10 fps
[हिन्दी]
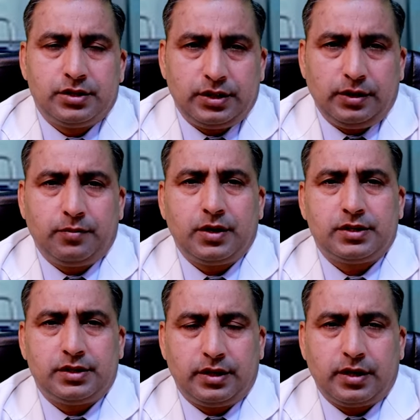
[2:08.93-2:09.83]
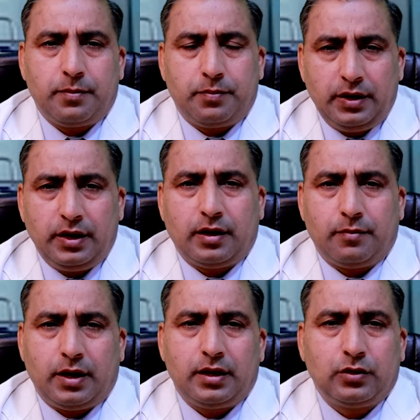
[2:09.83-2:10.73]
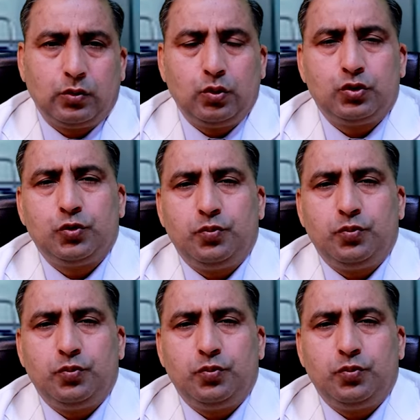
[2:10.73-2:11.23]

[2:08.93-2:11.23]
सेब का सिरका पीने के बाद कुछ